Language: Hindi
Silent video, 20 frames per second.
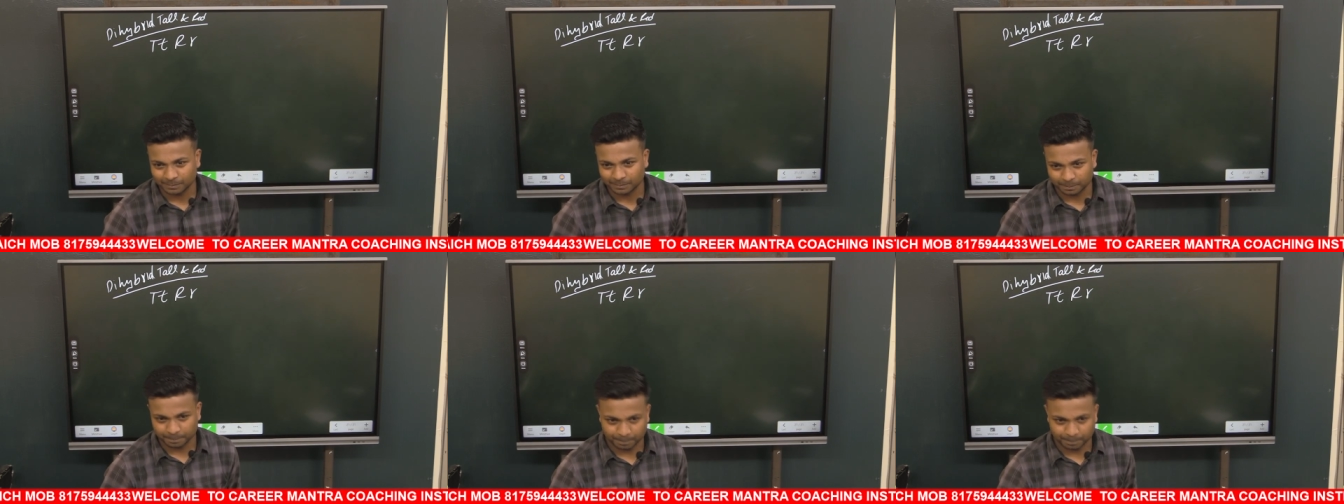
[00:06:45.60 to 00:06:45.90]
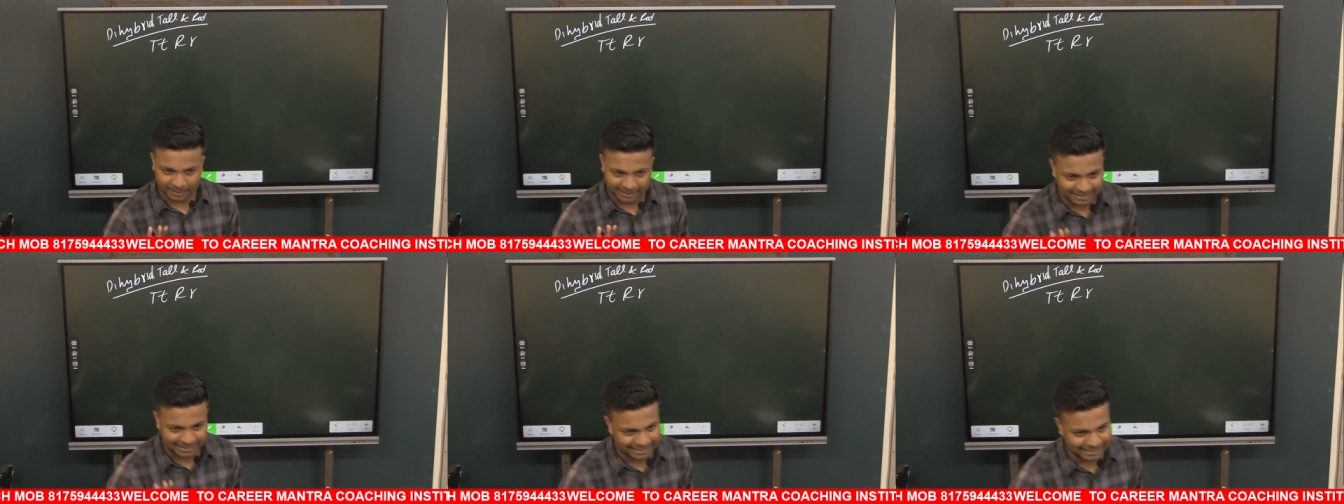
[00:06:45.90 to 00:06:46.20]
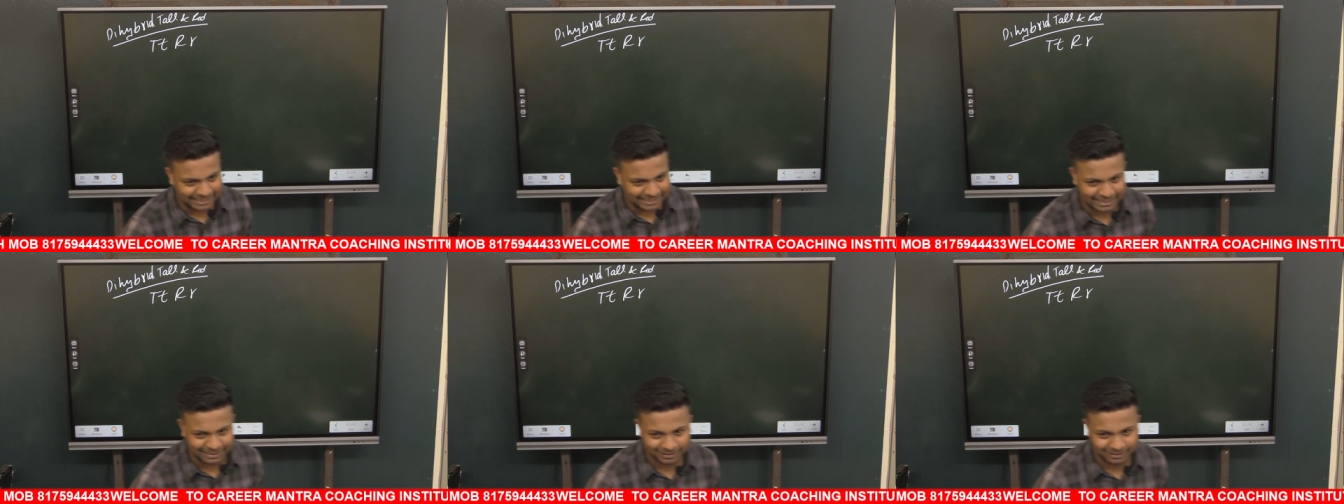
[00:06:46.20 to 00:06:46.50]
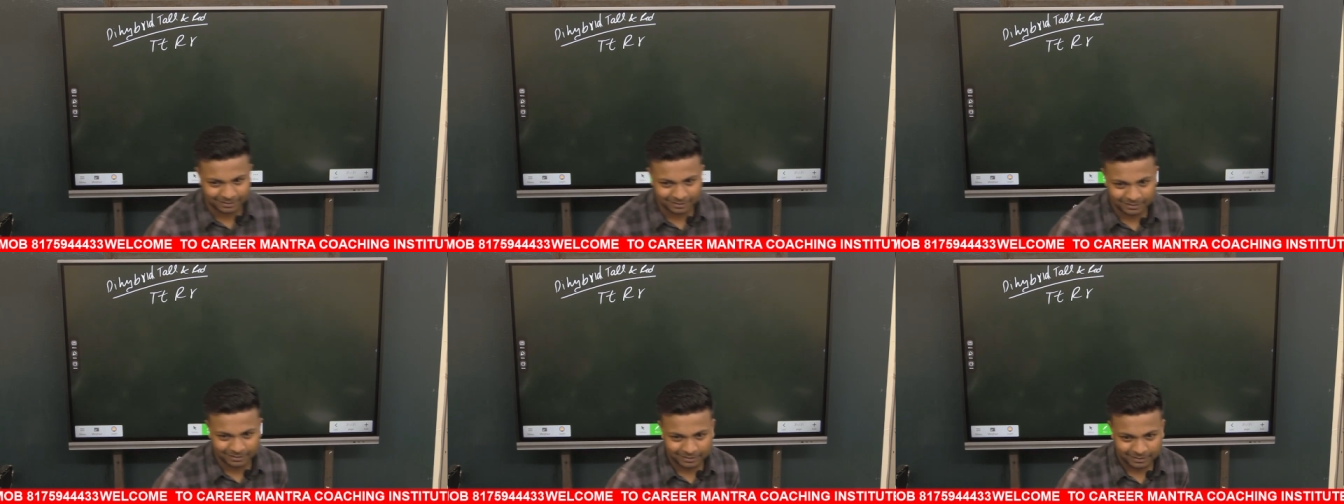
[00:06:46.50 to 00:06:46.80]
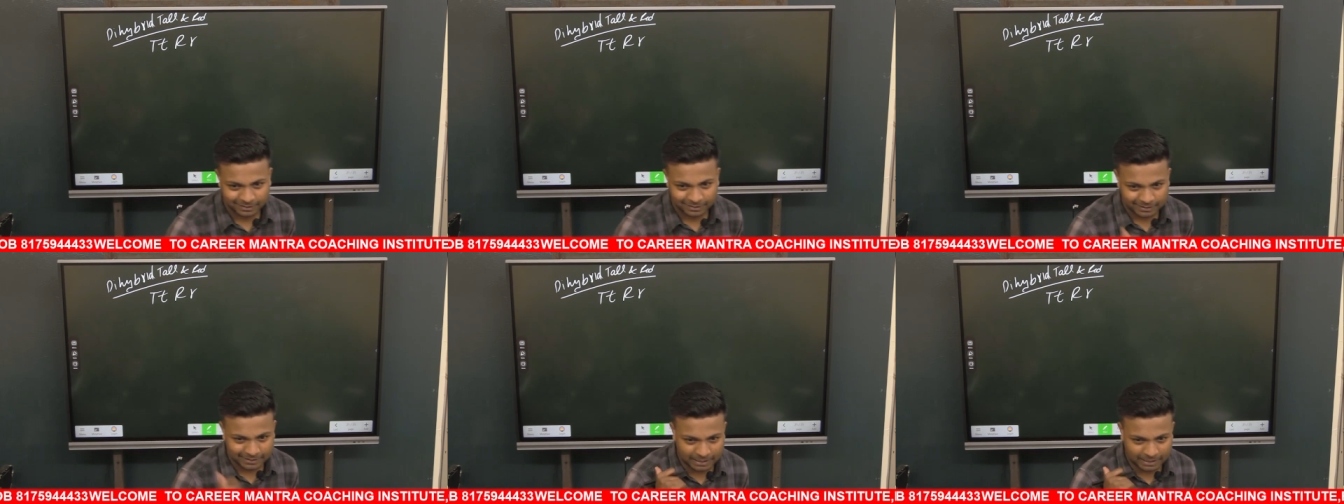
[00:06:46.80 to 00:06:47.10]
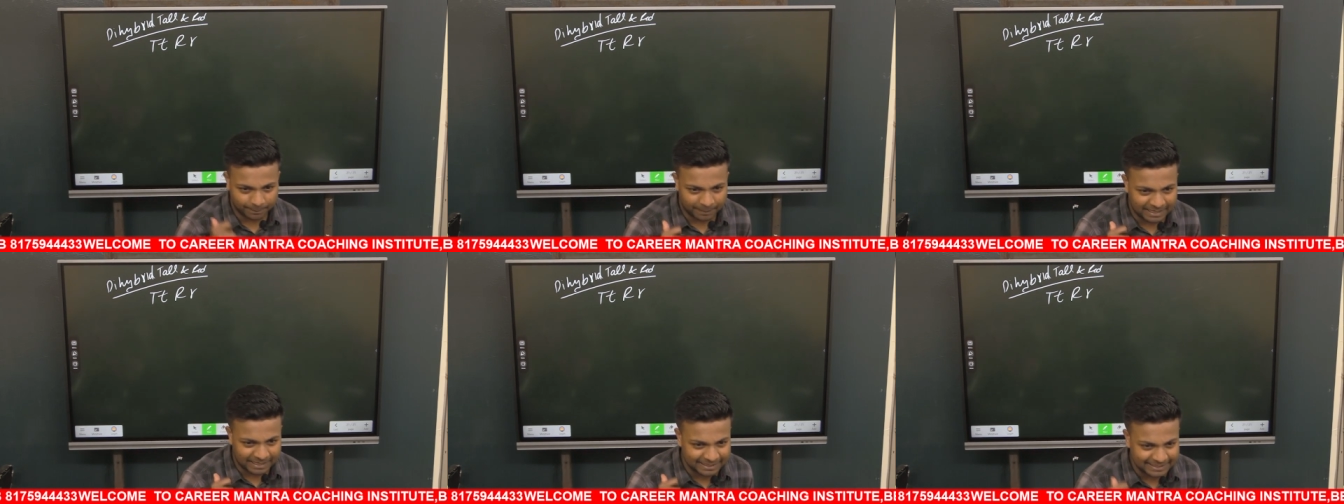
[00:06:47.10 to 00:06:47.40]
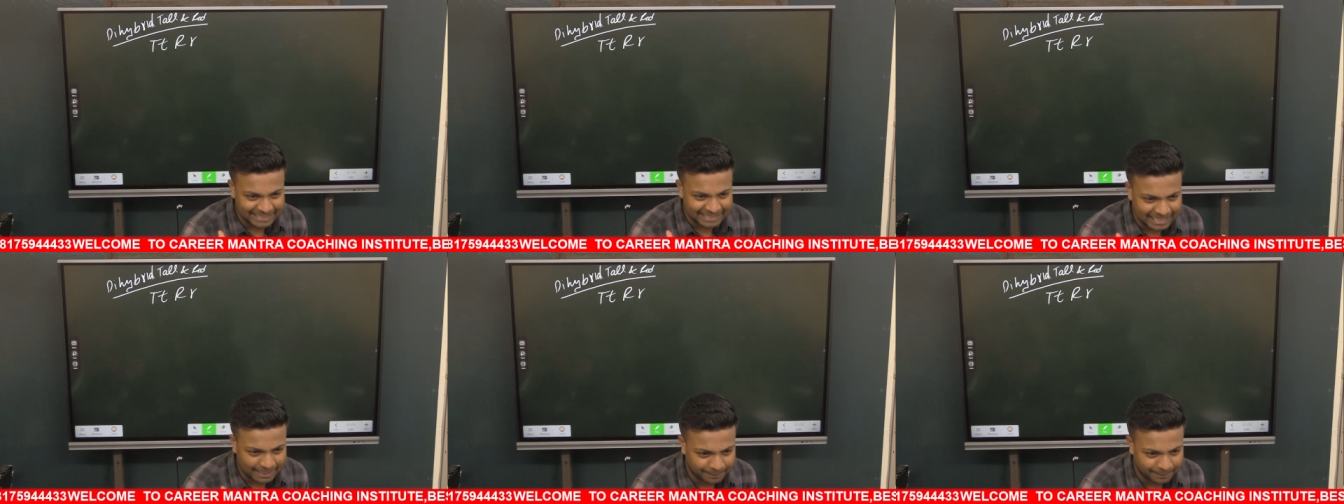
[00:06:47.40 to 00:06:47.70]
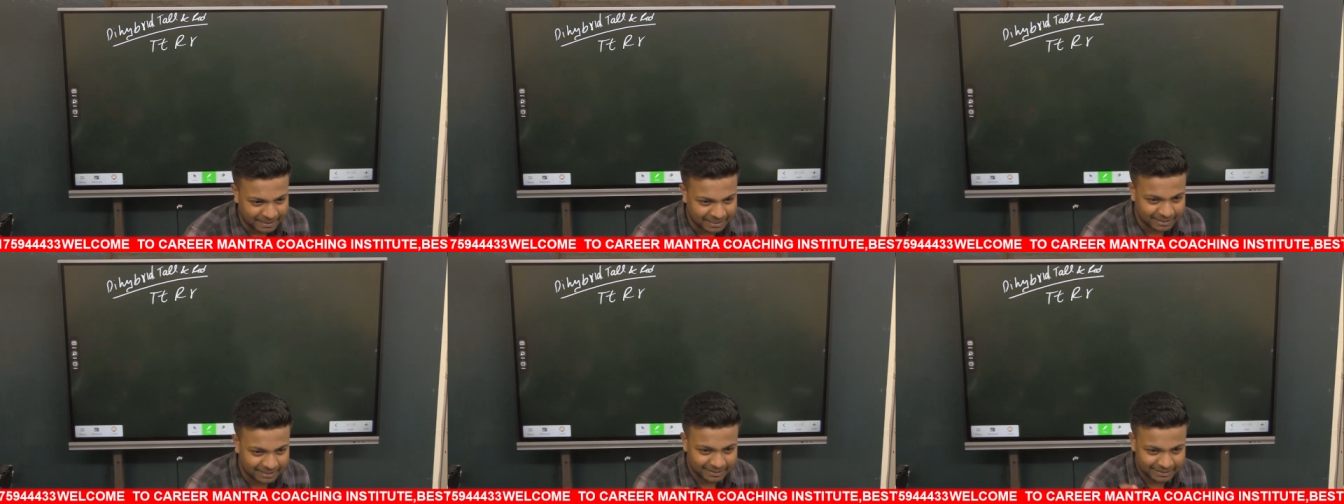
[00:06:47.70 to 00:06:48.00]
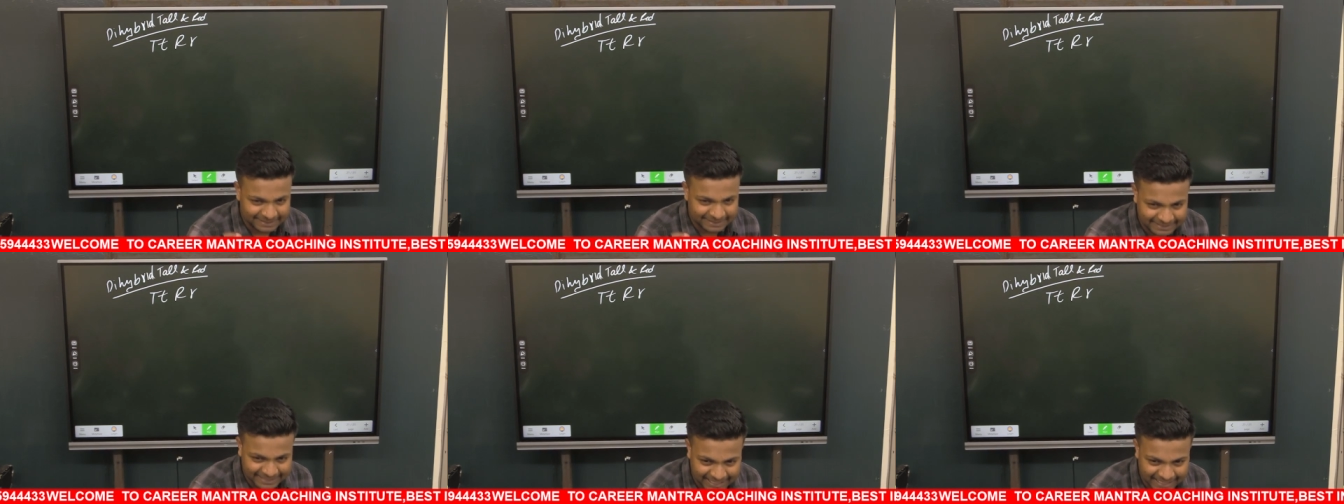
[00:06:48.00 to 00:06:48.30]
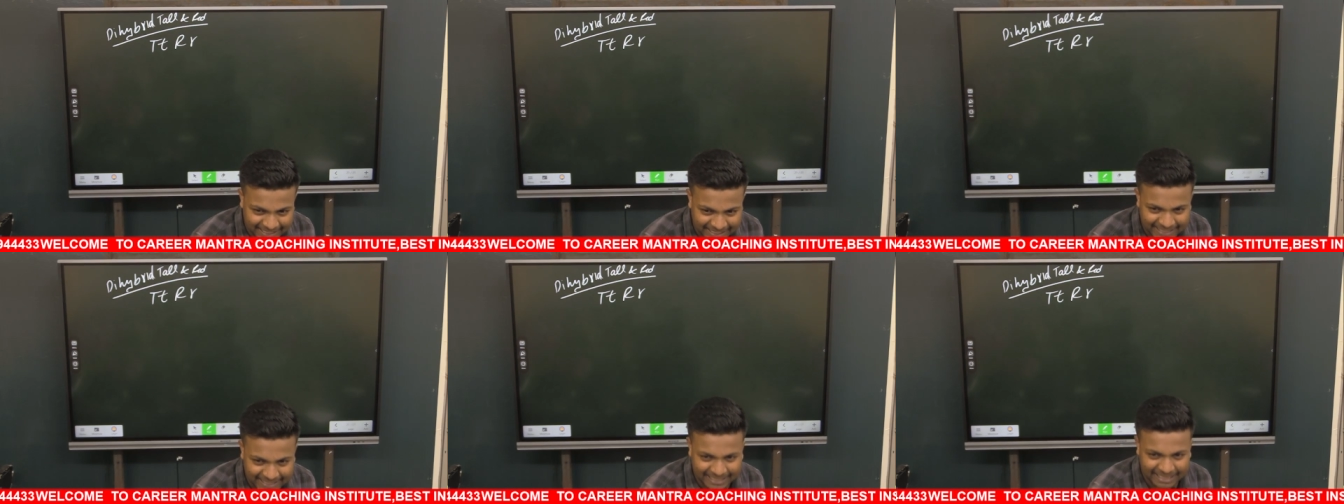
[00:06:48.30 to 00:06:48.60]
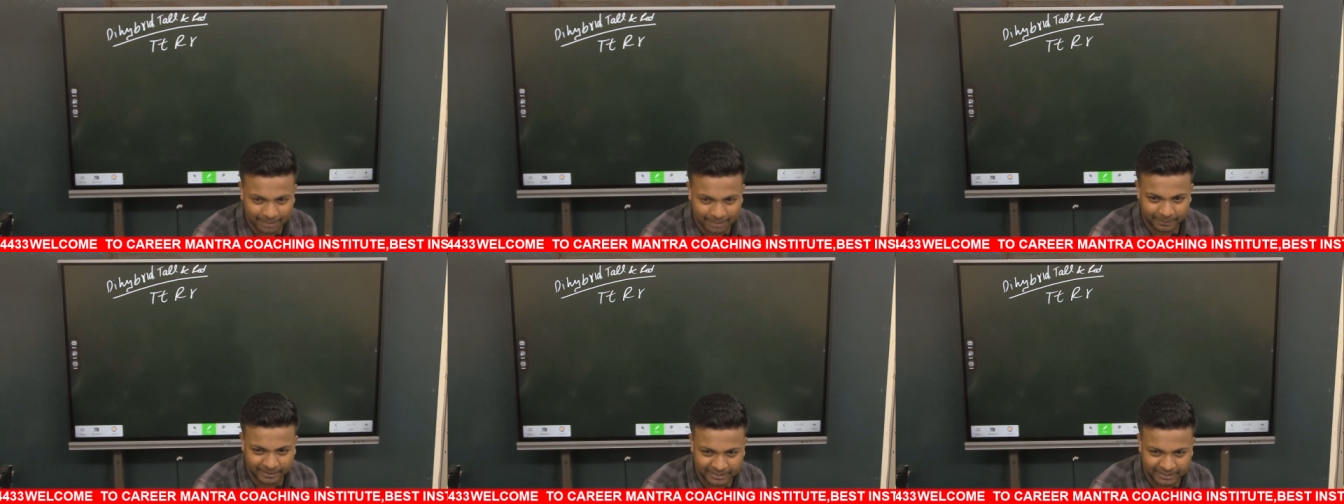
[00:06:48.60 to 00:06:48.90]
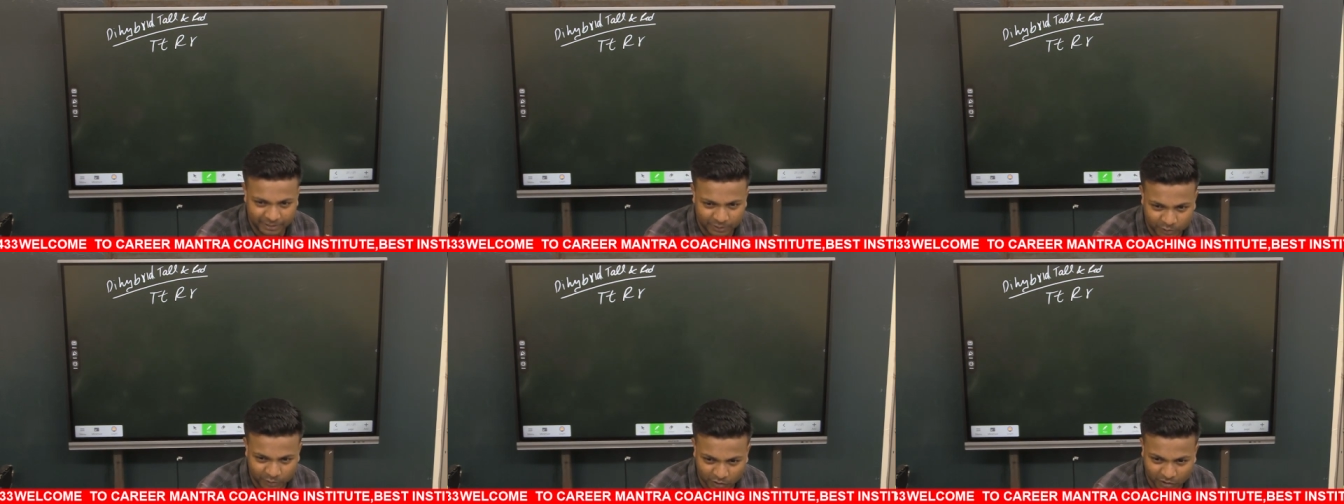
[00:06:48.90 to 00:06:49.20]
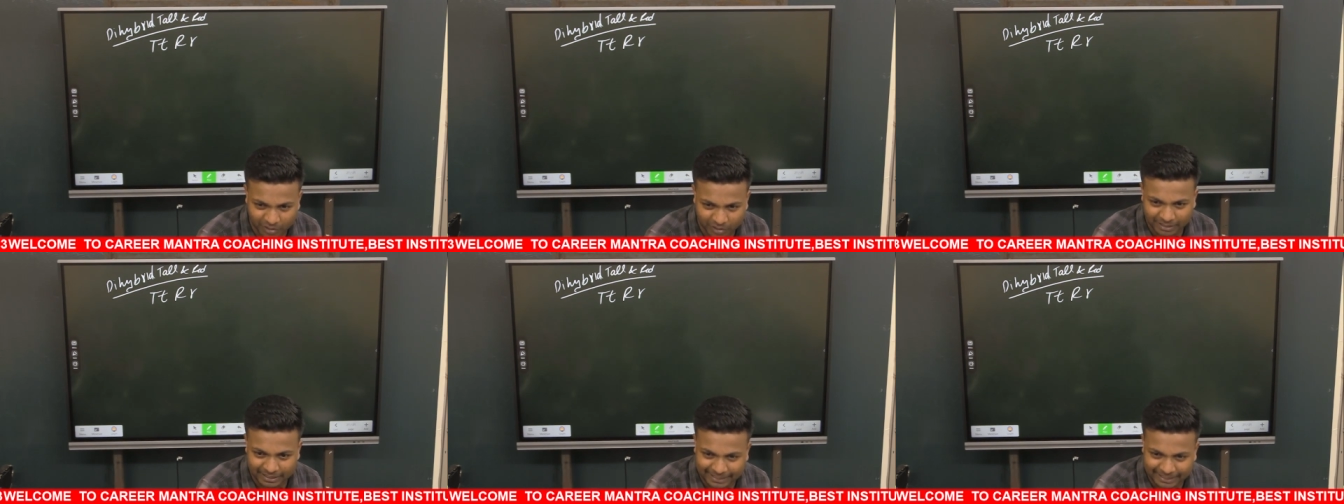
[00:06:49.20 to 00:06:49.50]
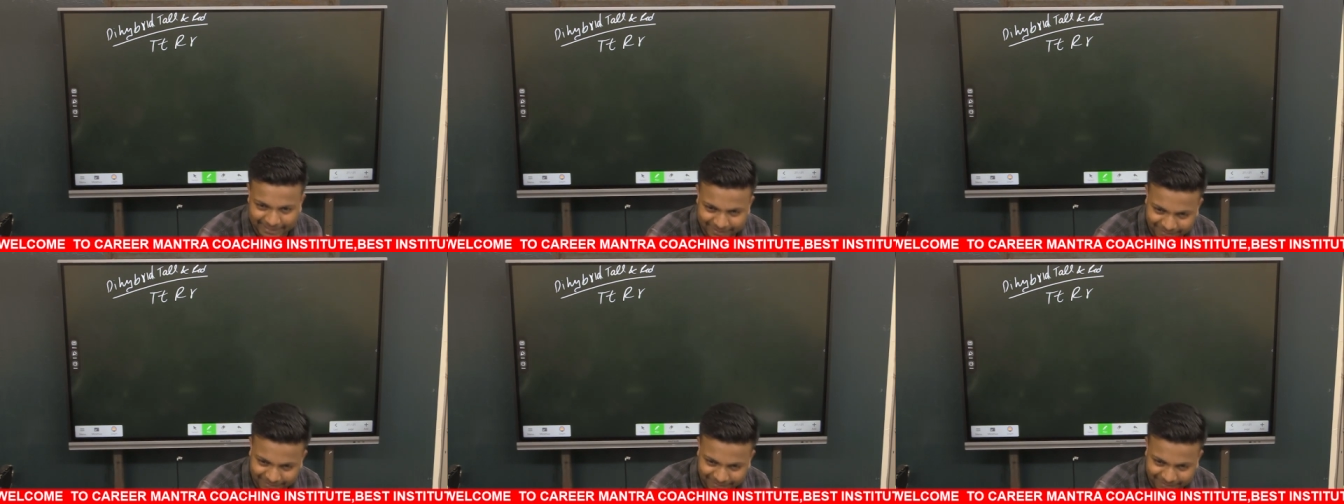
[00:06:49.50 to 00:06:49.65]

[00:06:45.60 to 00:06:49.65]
पक्का है ये प्लांट क्या है आपका डाई हाइब्रिड टॉल एंड